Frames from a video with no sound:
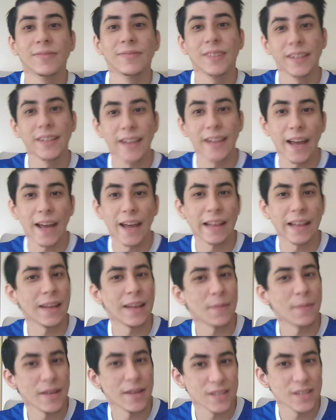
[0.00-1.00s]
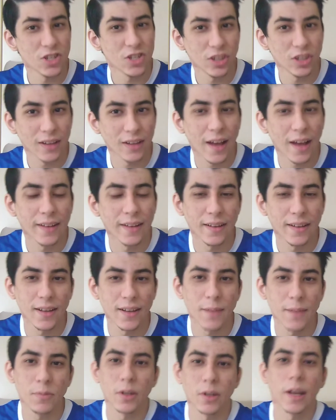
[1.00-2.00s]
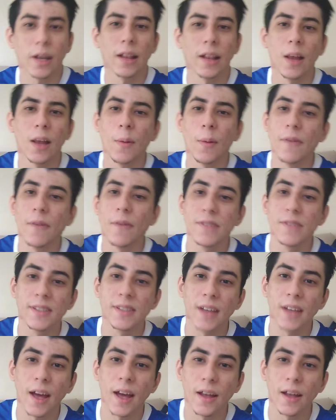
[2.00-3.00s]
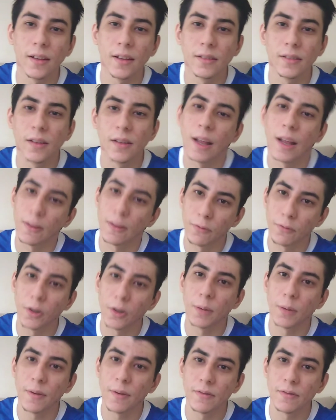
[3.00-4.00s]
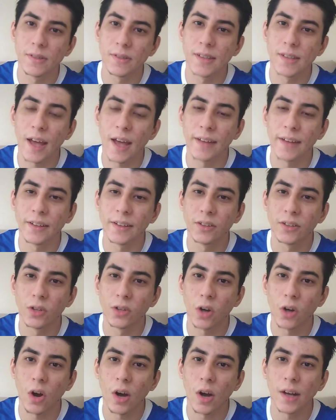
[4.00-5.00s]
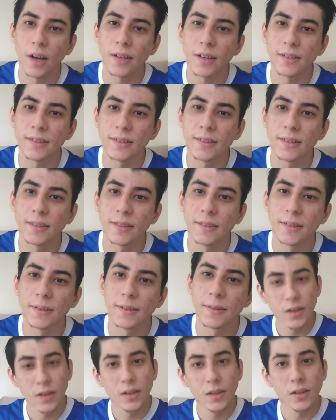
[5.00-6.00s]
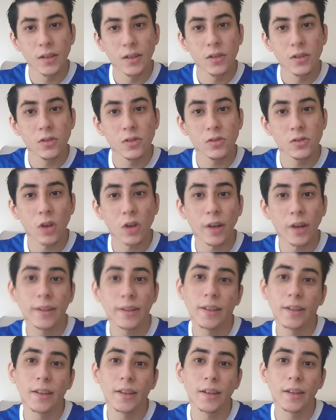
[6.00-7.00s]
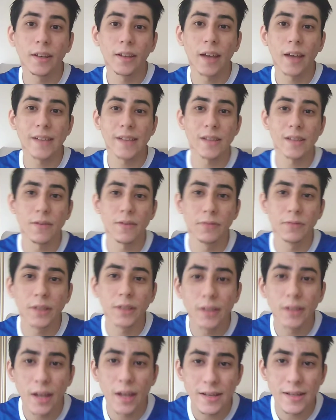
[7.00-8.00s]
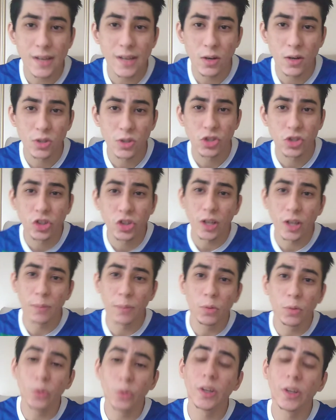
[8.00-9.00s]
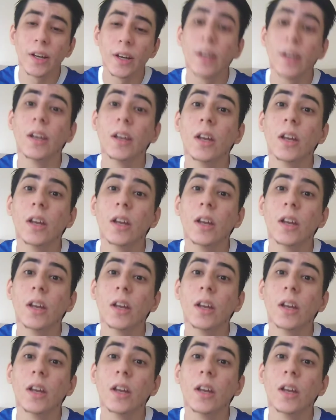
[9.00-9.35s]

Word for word: e ela é mais agitada, né? Porque ela é uma viciada, ela foi uma viciada em drogas. Só que essa vida, essa rotina muda